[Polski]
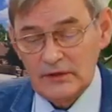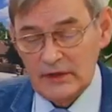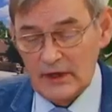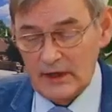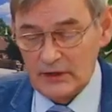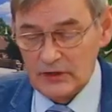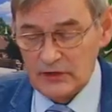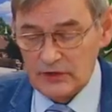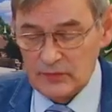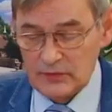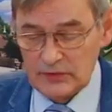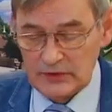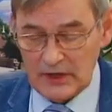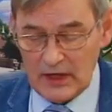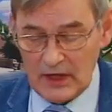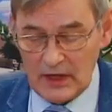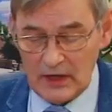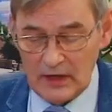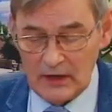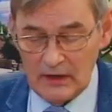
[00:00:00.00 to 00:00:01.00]
wydaliśmy
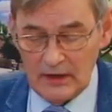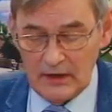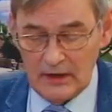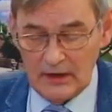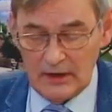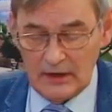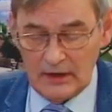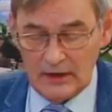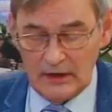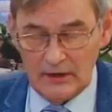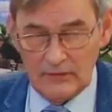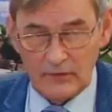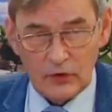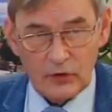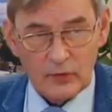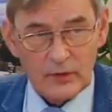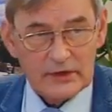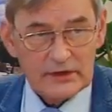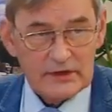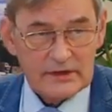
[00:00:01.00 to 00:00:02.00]
na
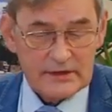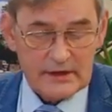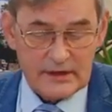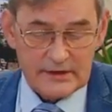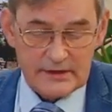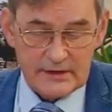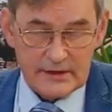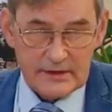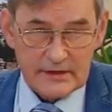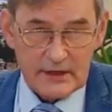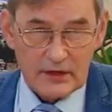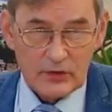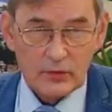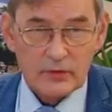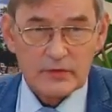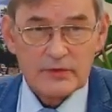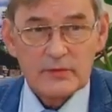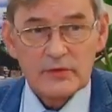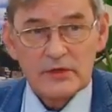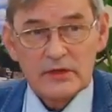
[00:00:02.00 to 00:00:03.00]
informatyzację,
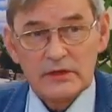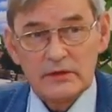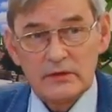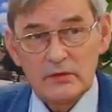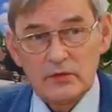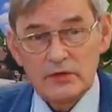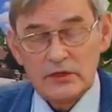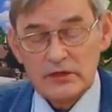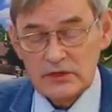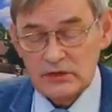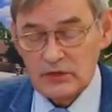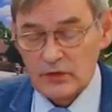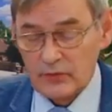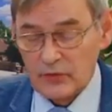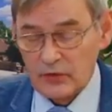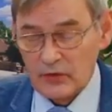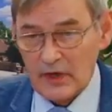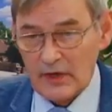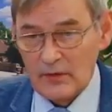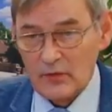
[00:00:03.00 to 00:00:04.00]
zakup sprzętu czy też
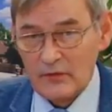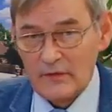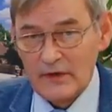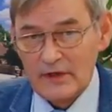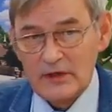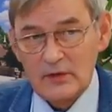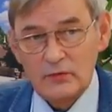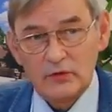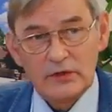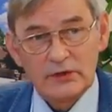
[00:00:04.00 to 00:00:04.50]
oprogramowania.